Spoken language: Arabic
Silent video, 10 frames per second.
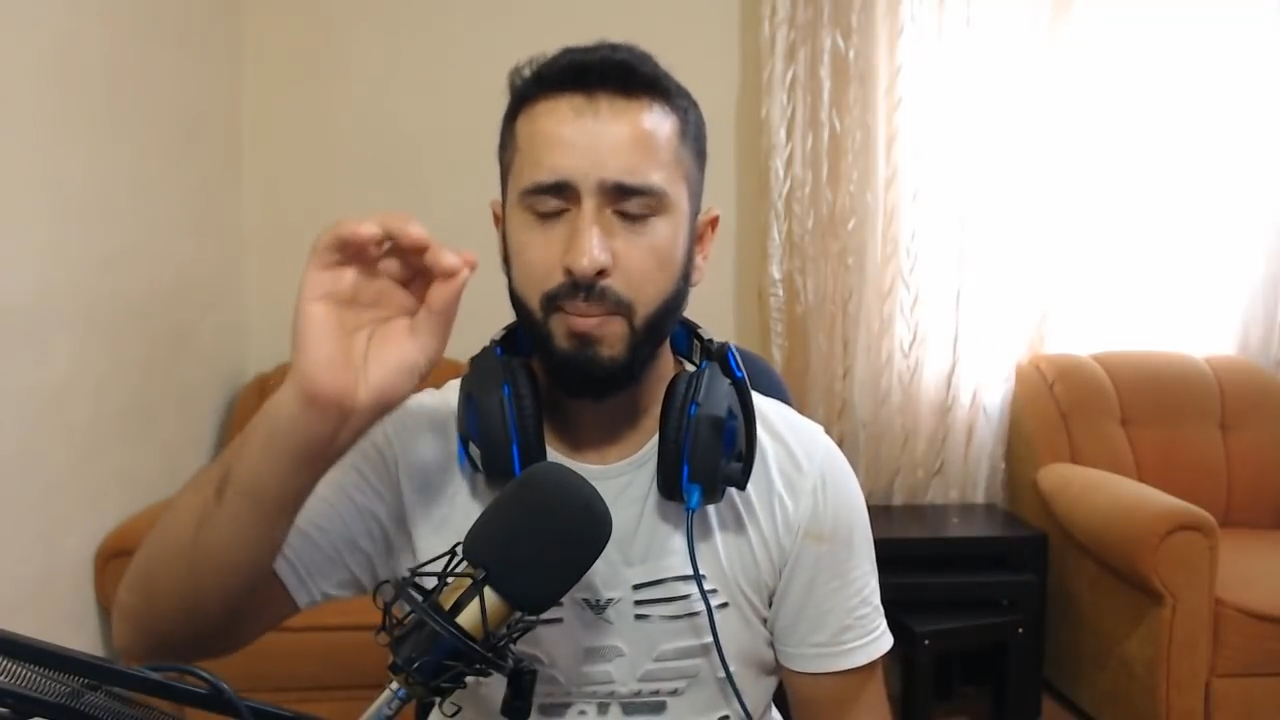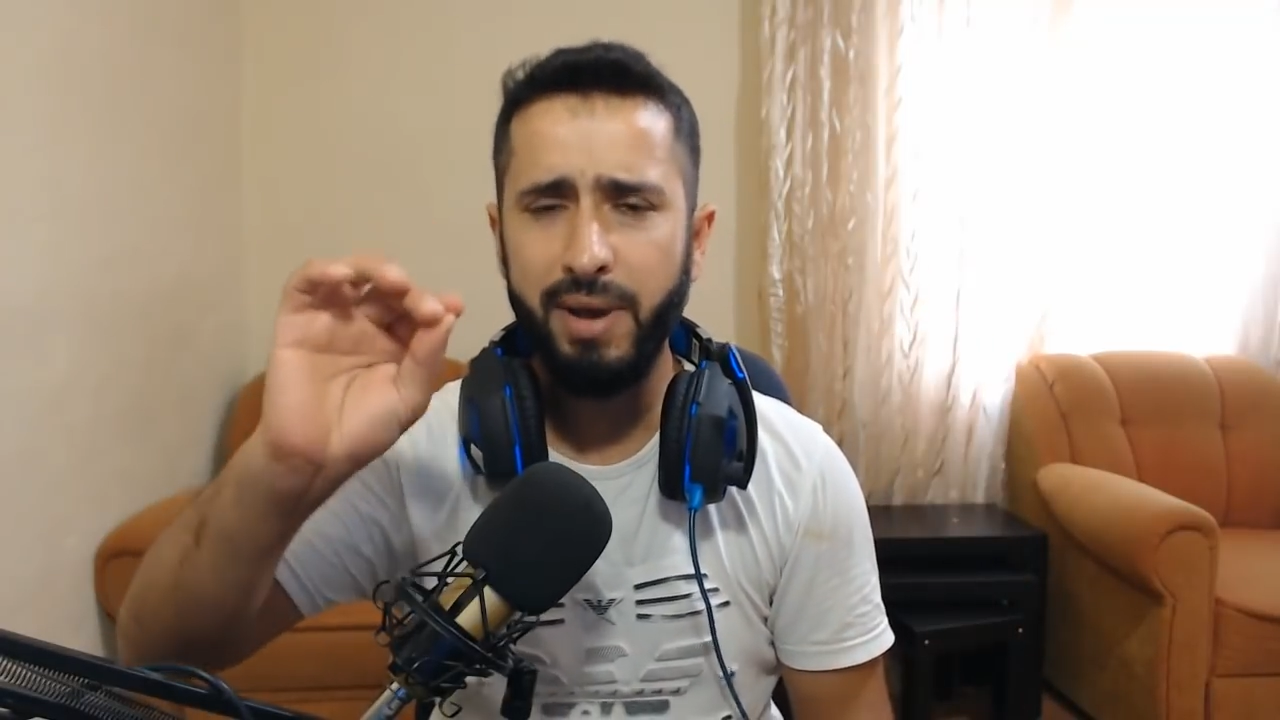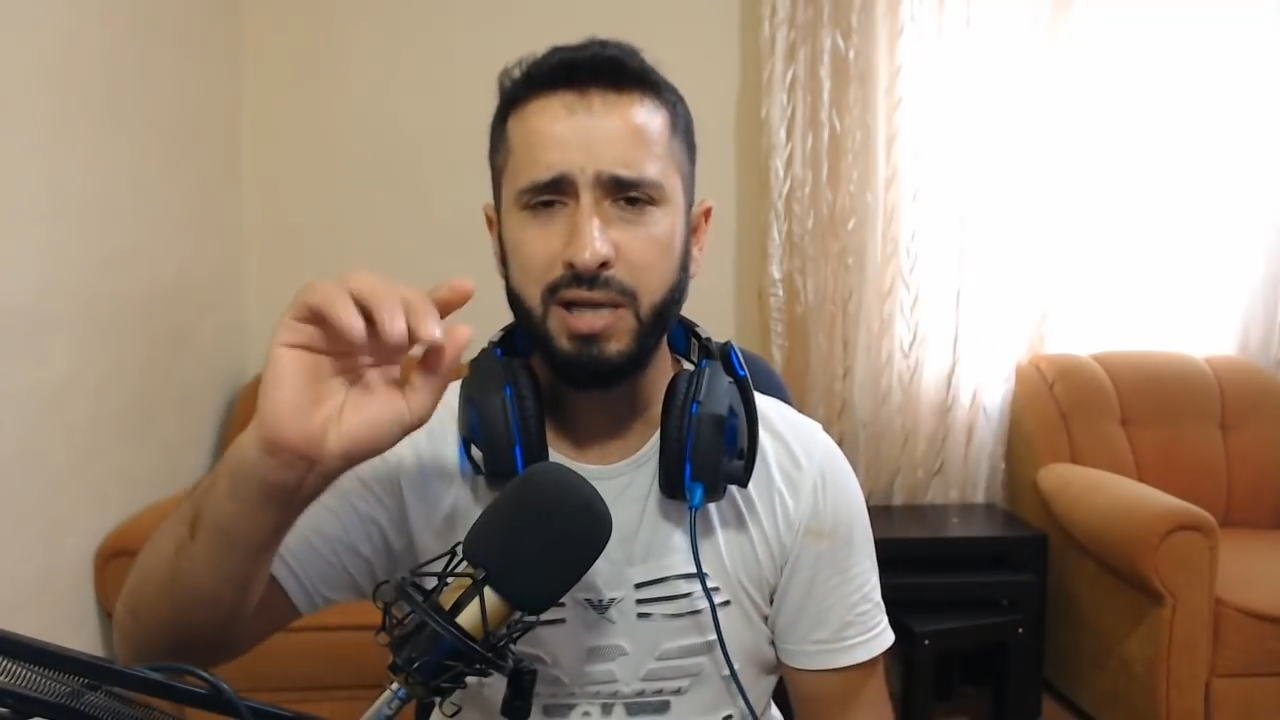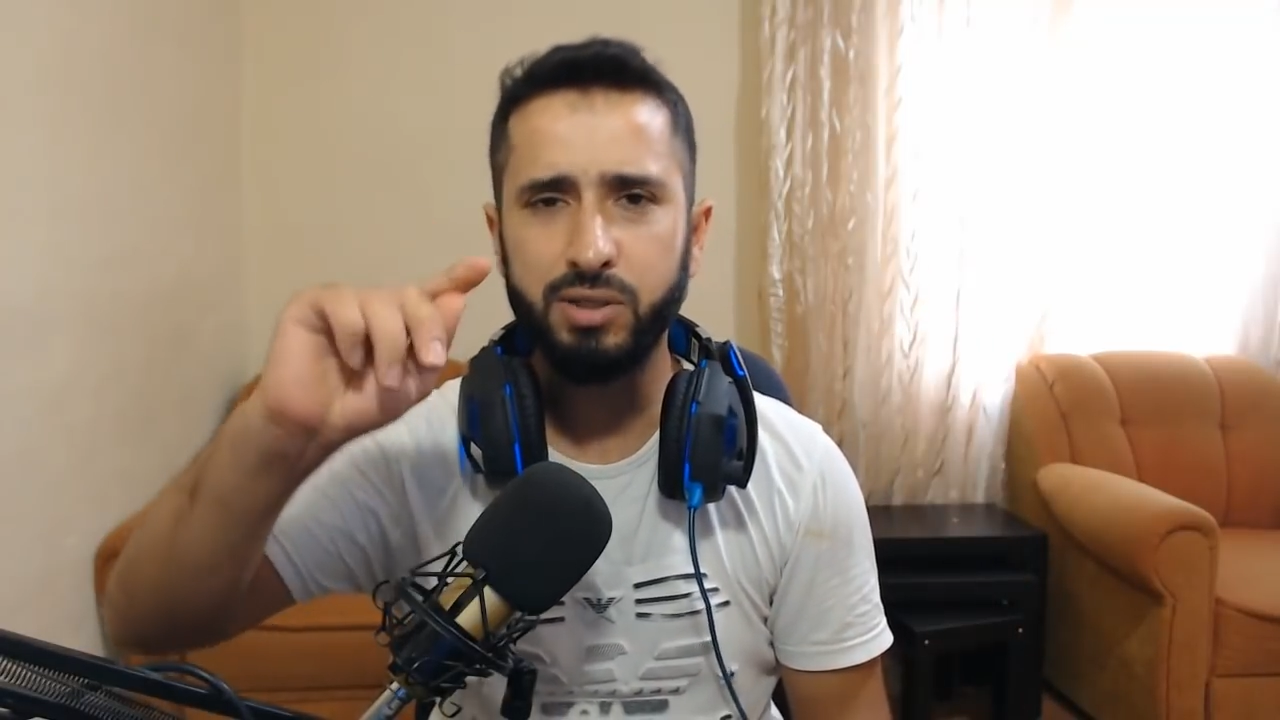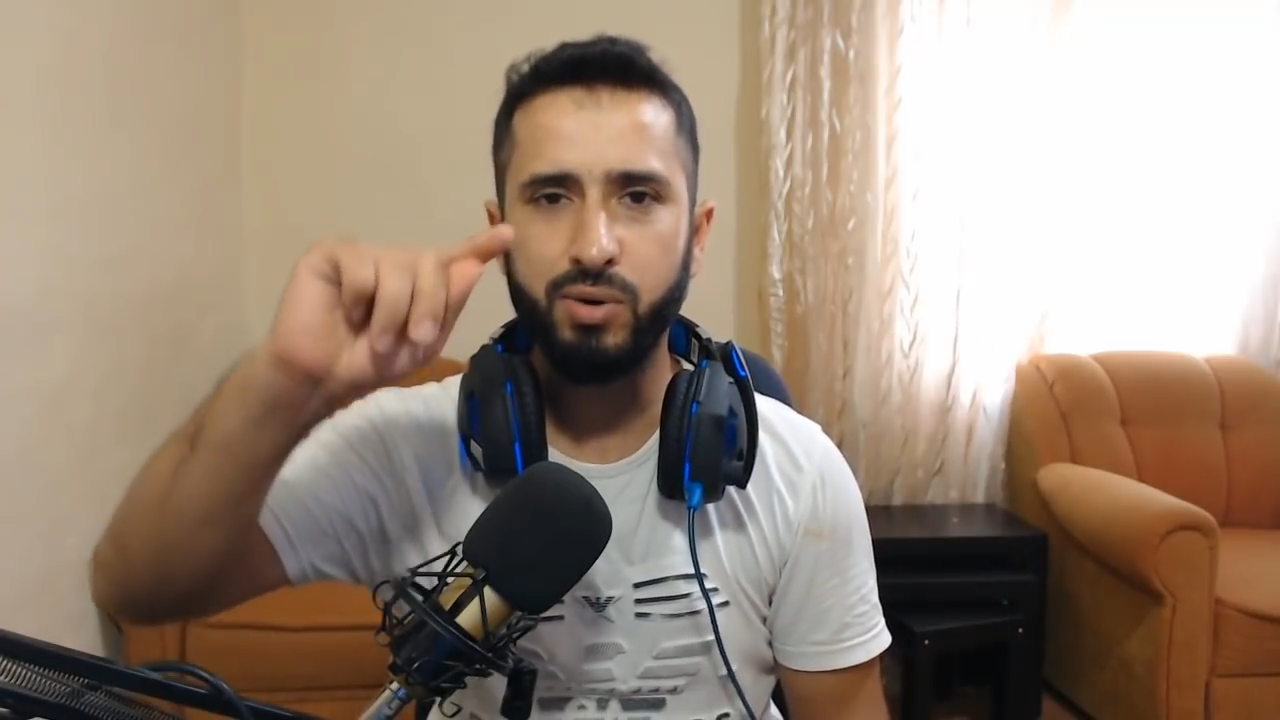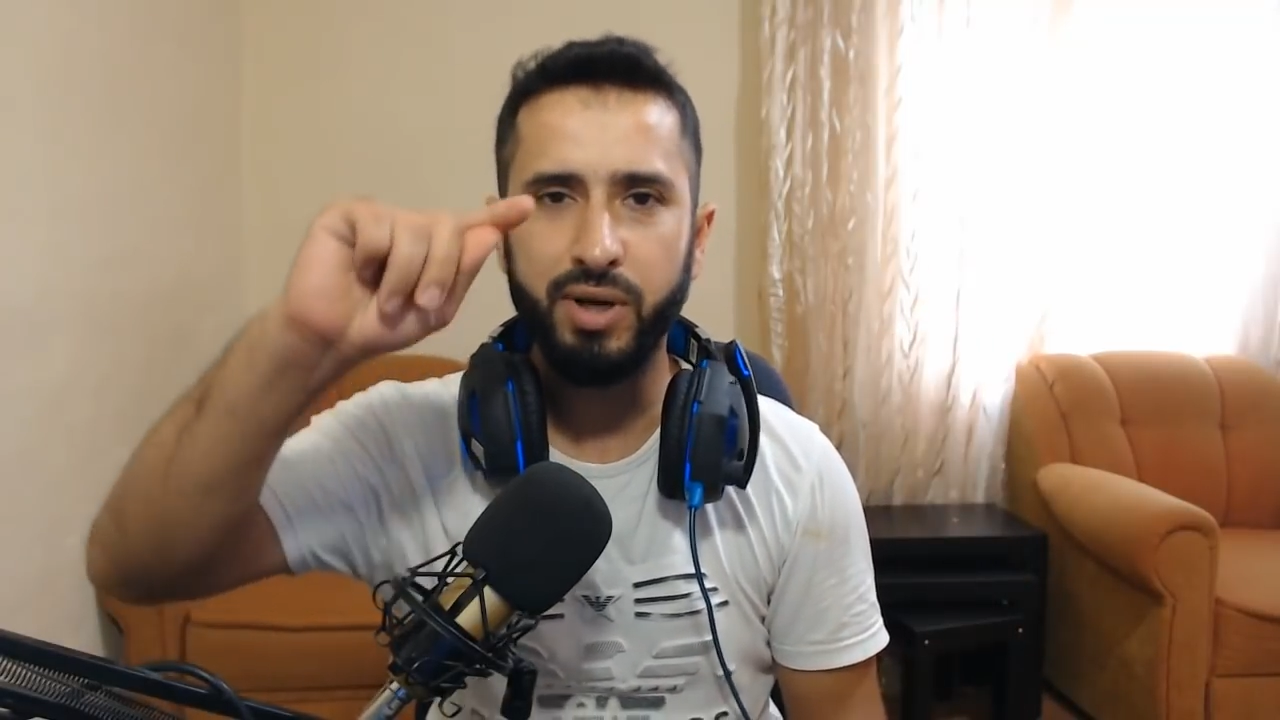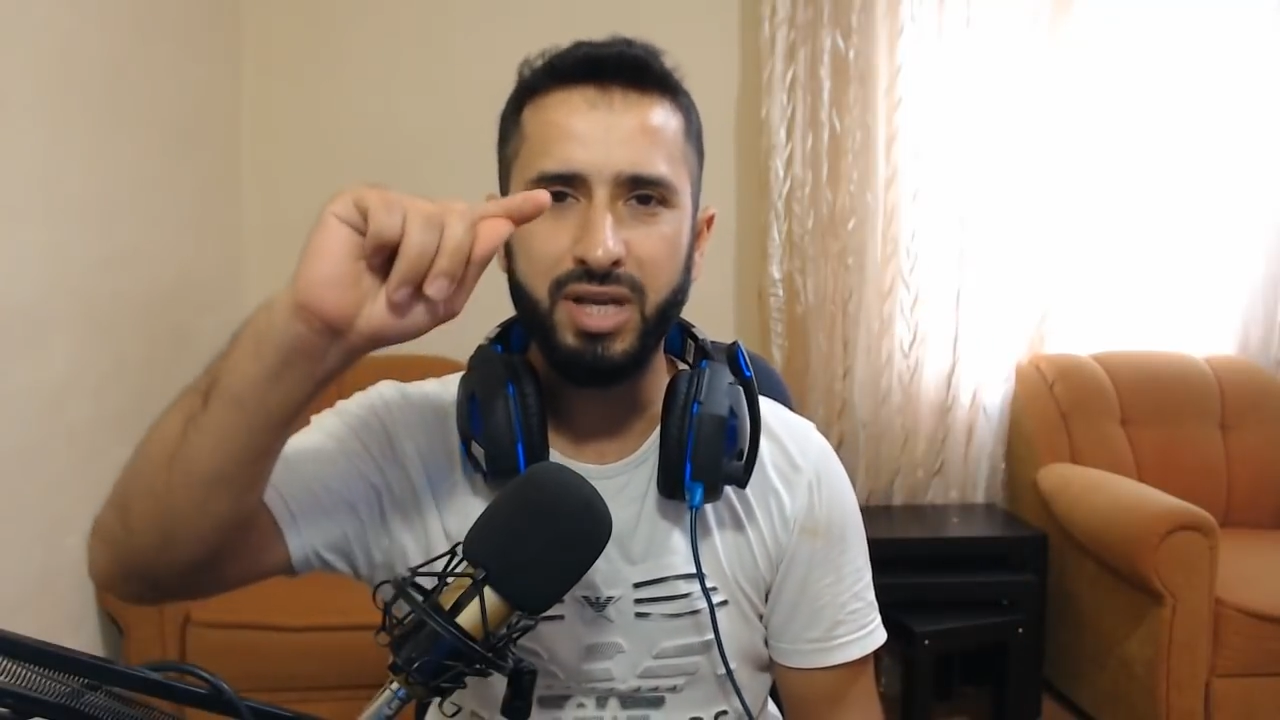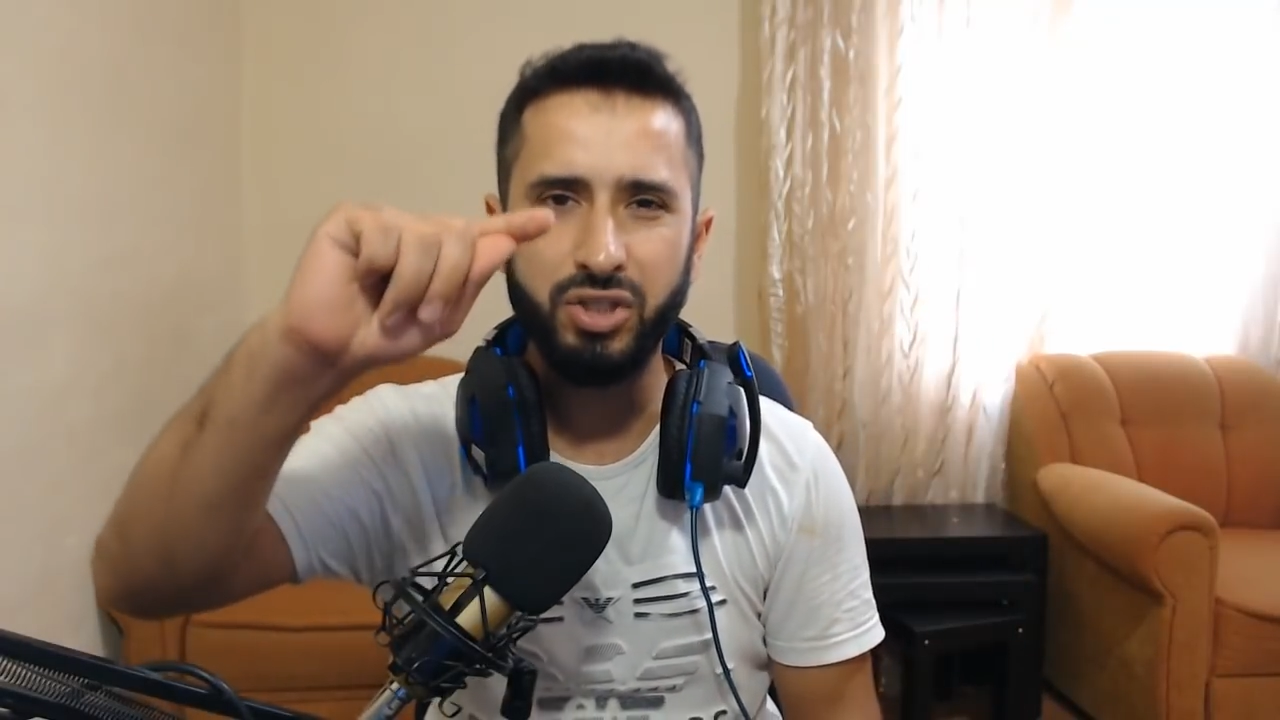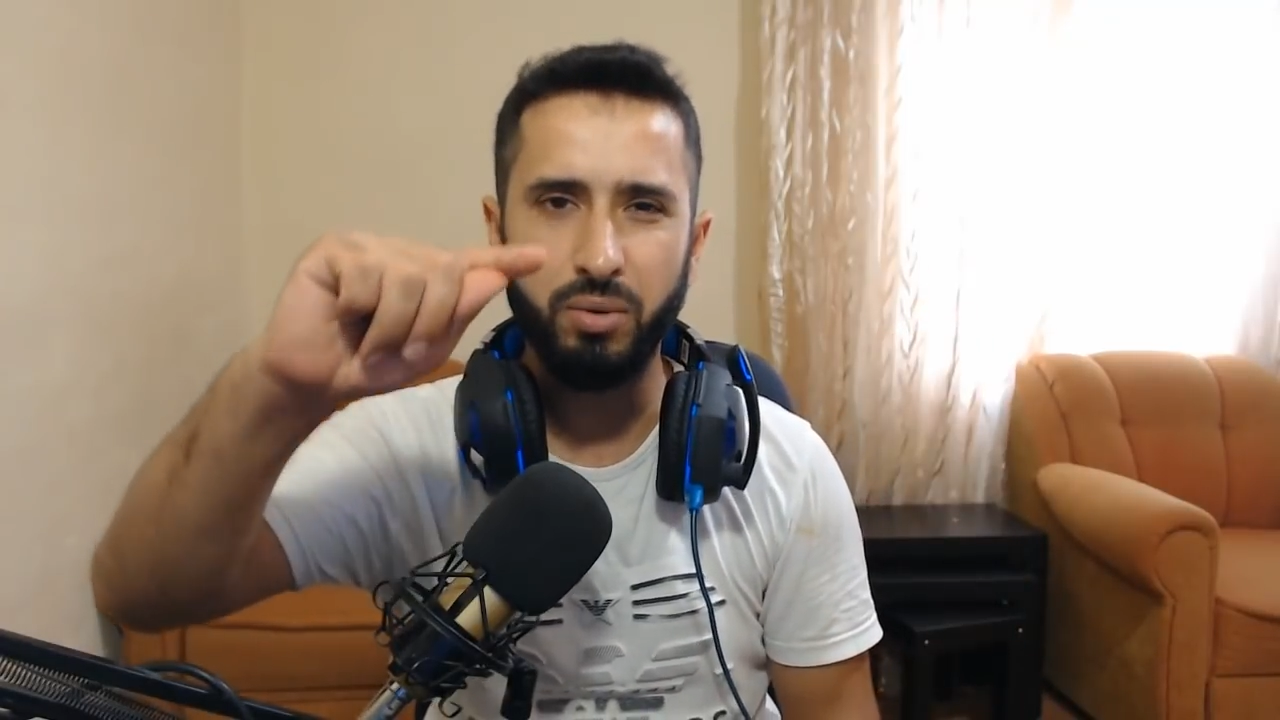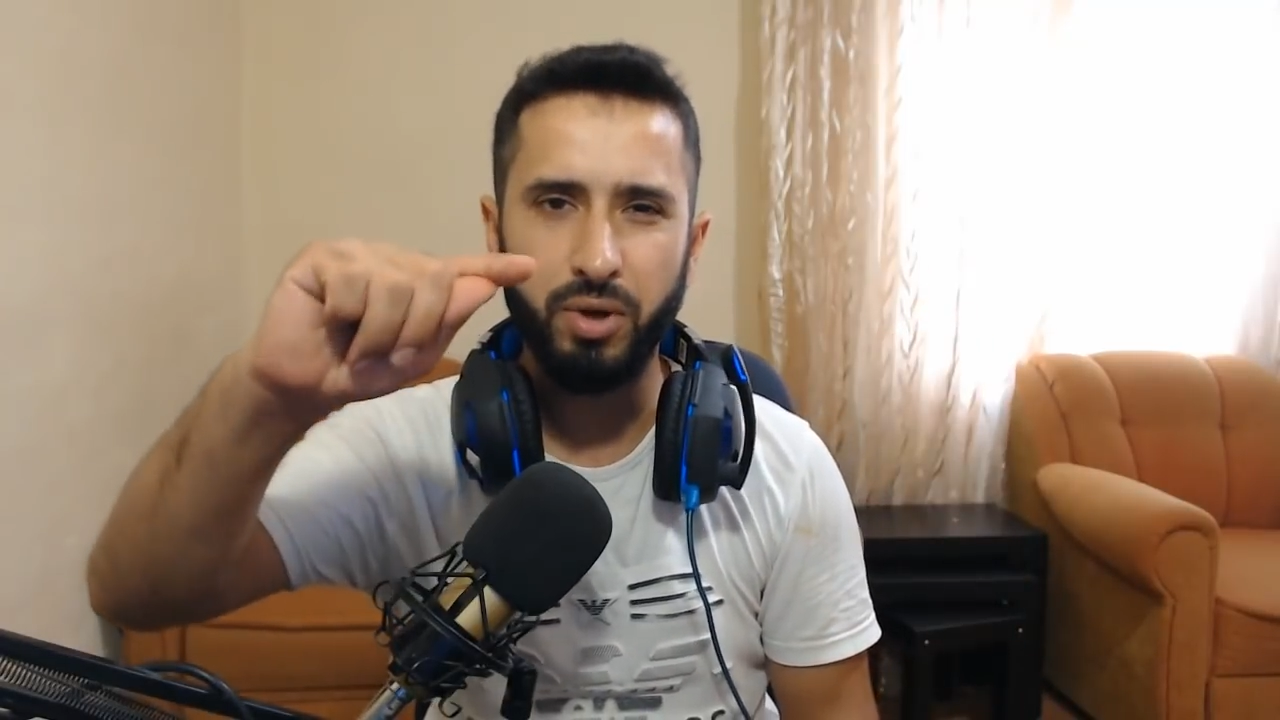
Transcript: ما اشترك بالقناه اشترك